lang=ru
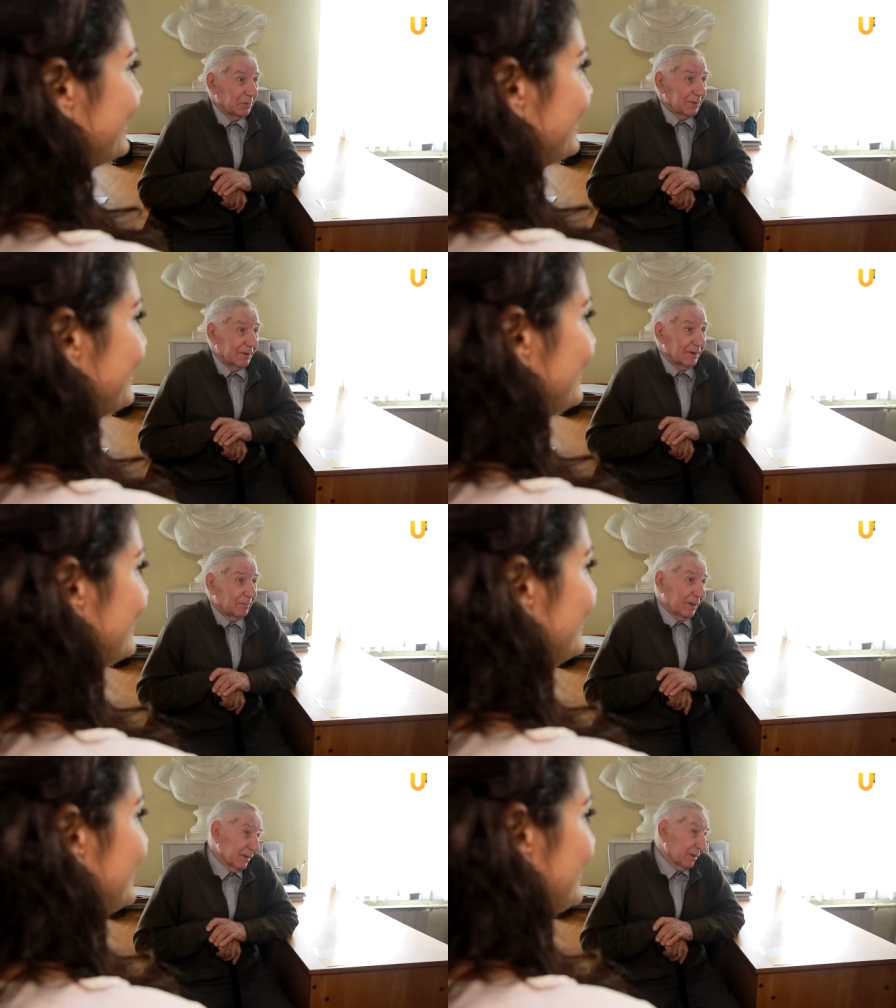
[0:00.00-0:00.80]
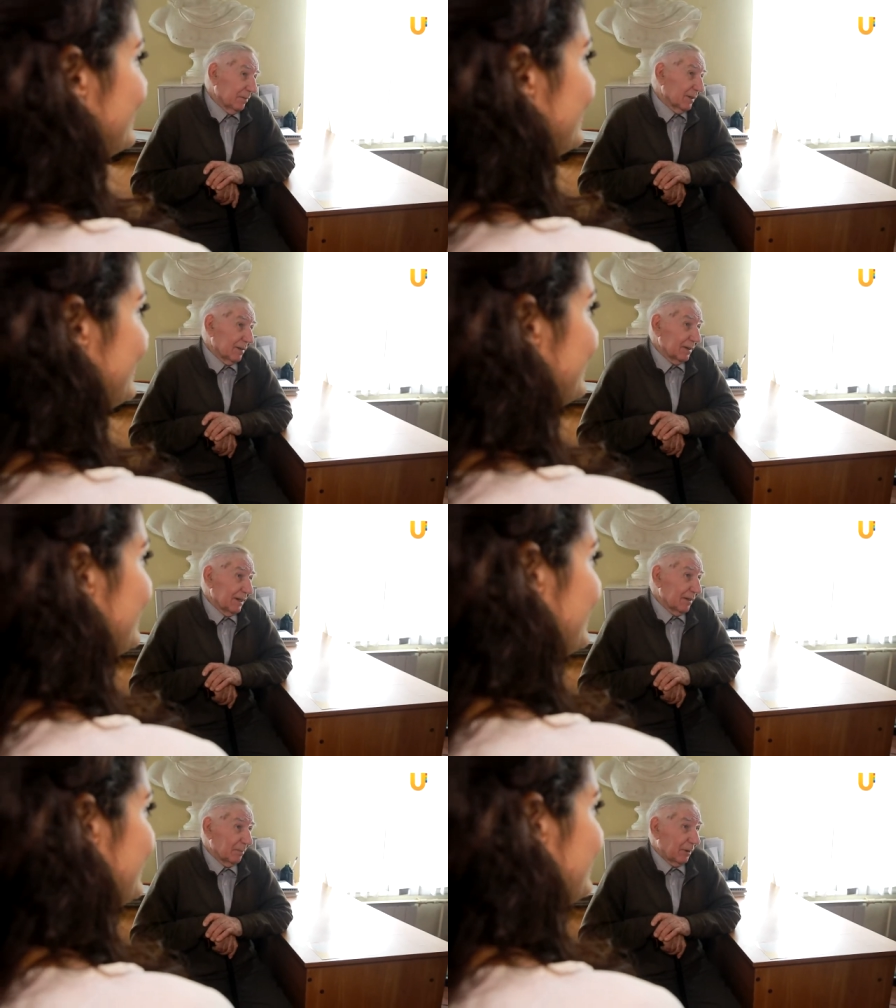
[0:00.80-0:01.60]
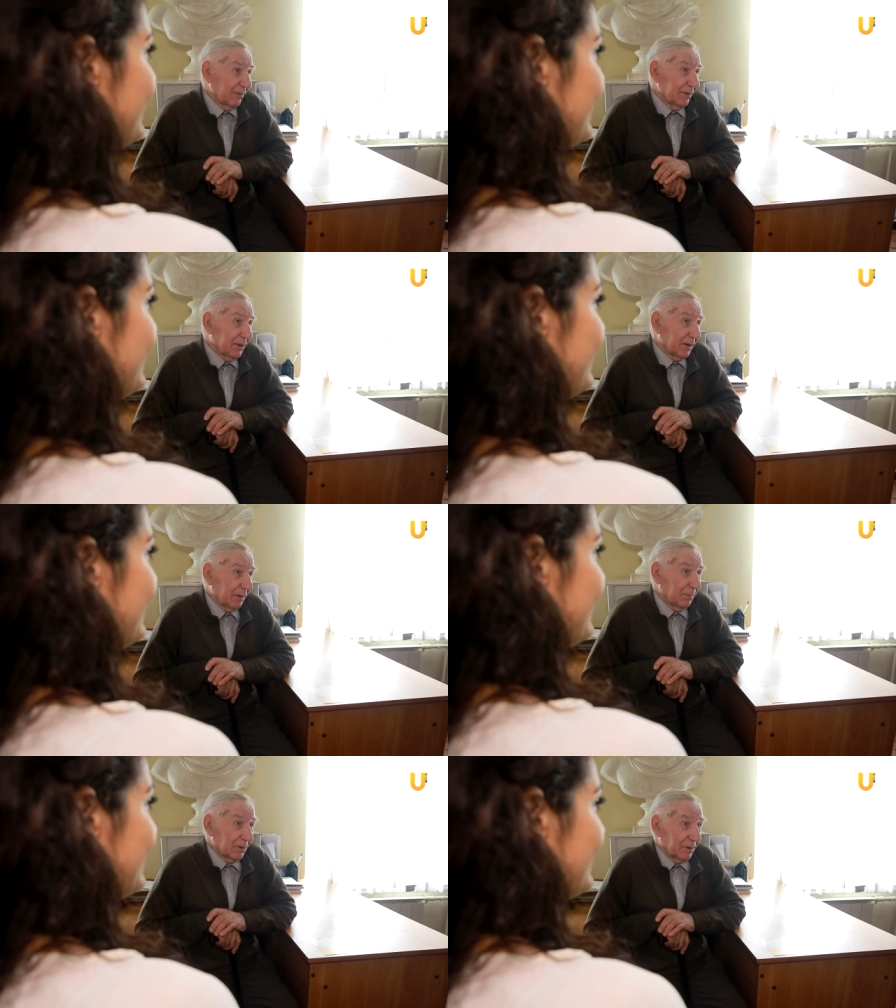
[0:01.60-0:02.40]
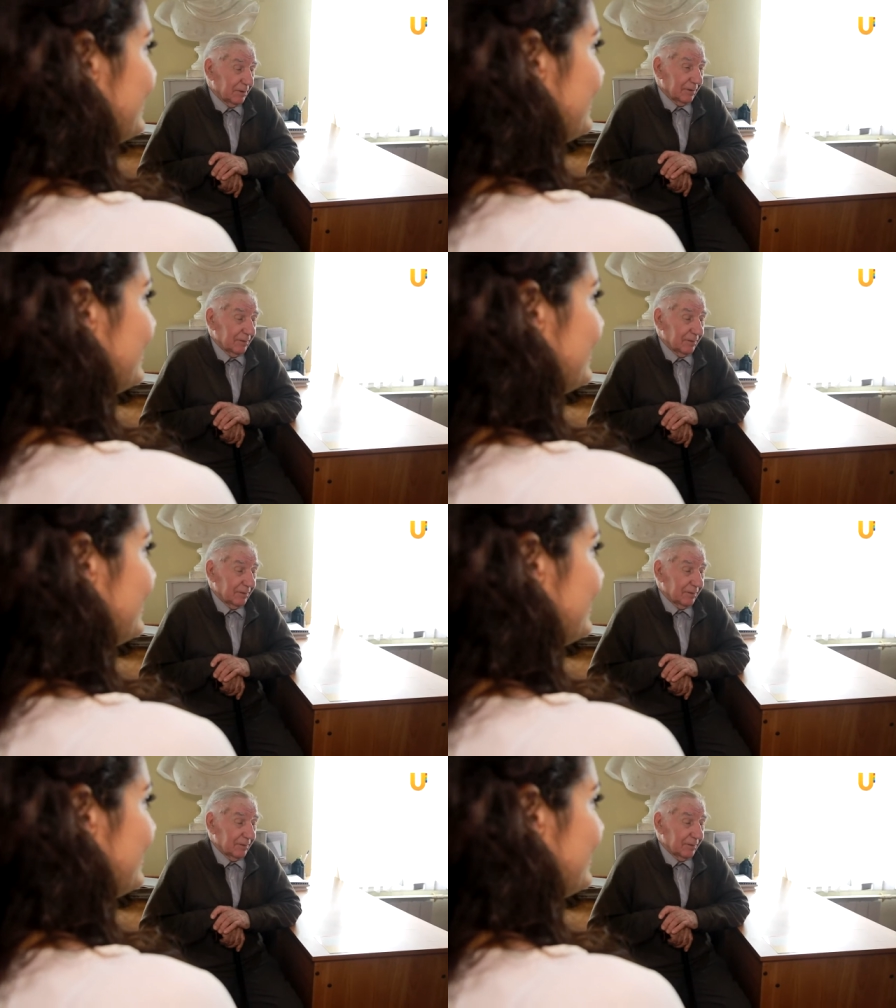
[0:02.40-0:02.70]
бесплатный интернет на полгода. Михаил